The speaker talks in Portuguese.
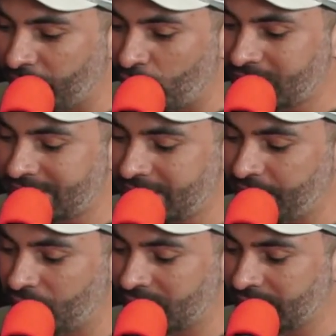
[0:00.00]

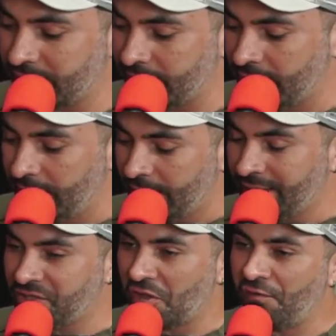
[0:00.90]
Você, você
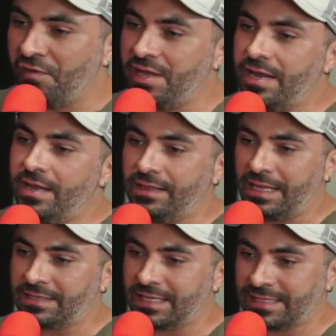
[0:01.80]
interferia
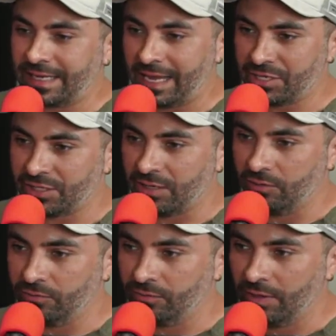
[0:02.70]
nessa
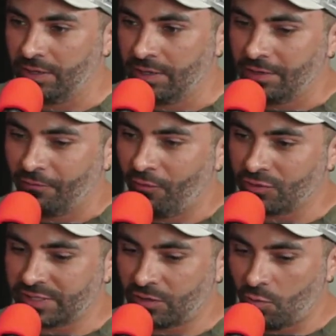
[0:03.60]
questão,
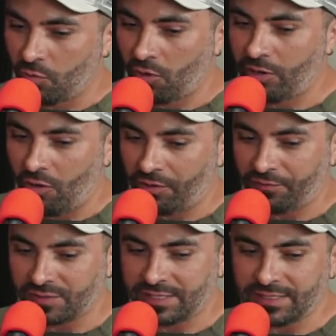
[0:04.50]
você como
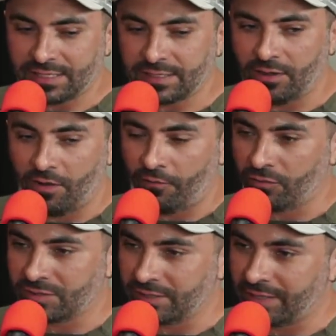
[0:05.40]
coreógrafo, você dizer assim, ó, oh,
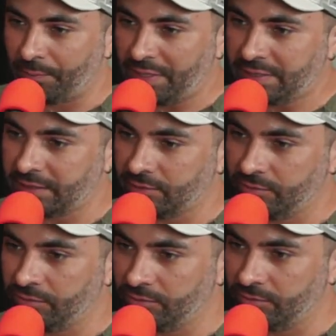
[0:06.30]
você está
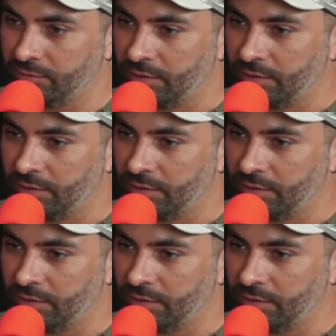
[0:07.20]
precisando